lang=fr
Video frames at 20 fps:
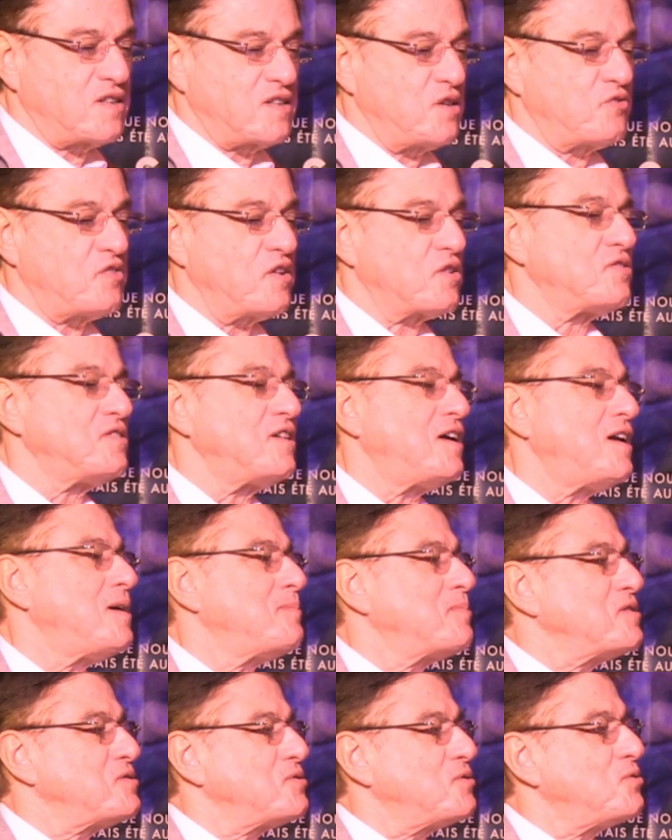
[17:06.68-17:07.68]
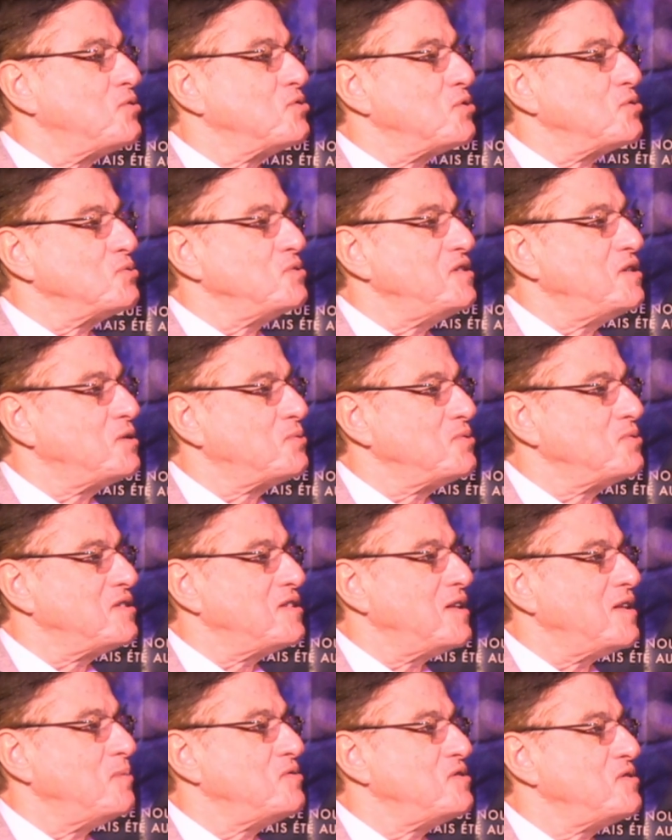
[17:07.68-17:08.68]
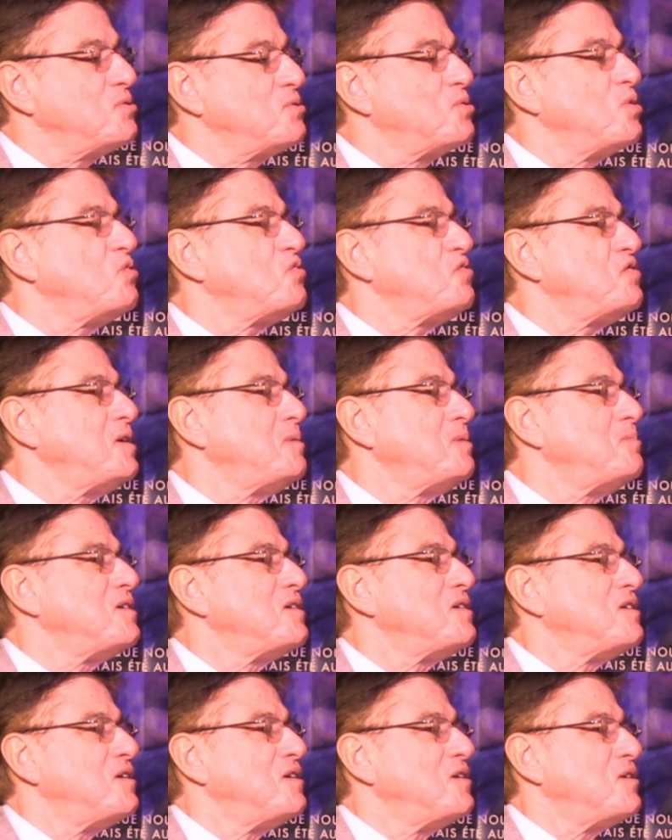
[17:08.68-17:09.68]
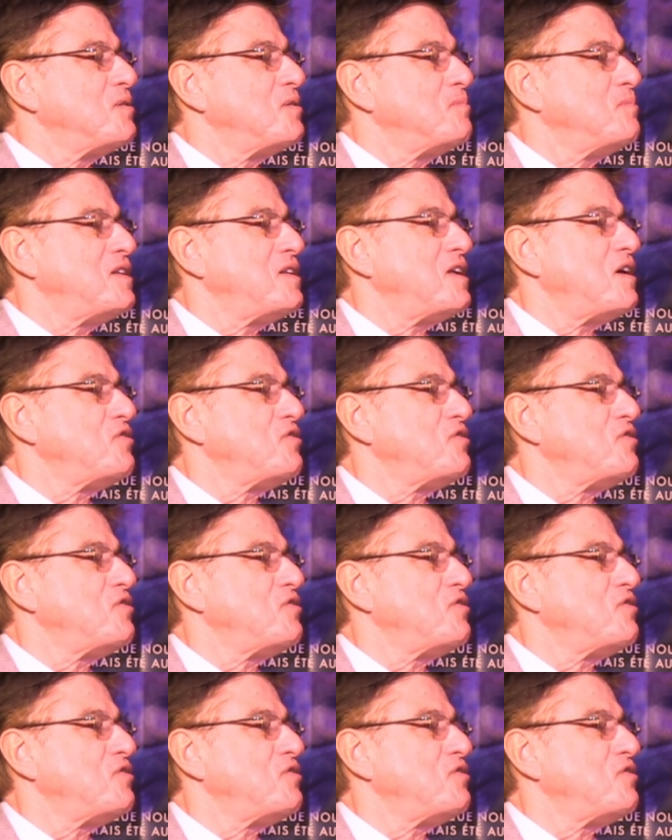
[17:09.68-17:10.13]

ce qui fait qu'on a l'impression aujourd'hui d'écouter de la musique de film. Mais